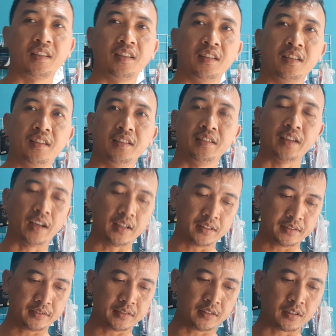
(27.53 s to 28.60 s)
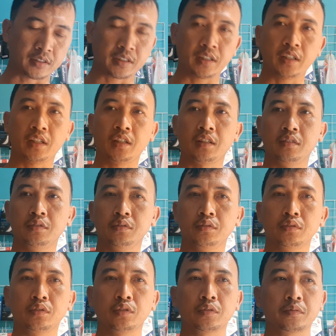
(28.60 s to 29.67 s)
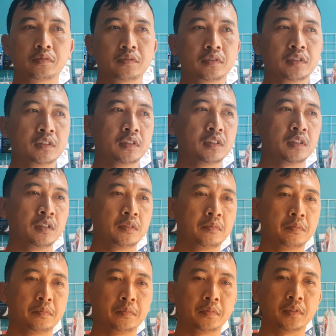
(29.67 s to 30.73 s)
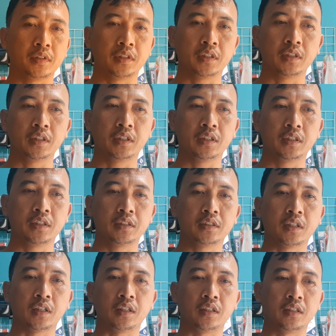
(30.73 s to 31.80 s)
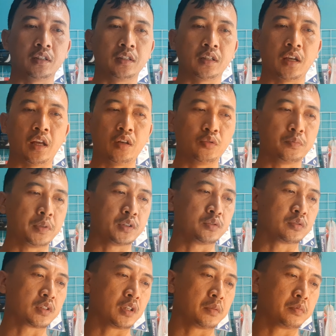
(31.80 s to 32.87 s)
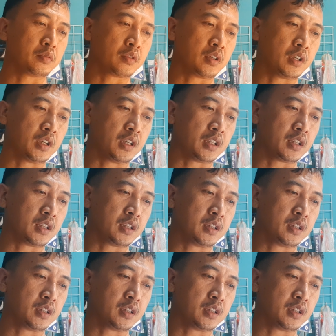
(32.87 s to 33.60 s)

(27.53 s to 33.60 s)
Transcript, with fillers: Iya Oke untuk ini jangan nggak lupa juga buat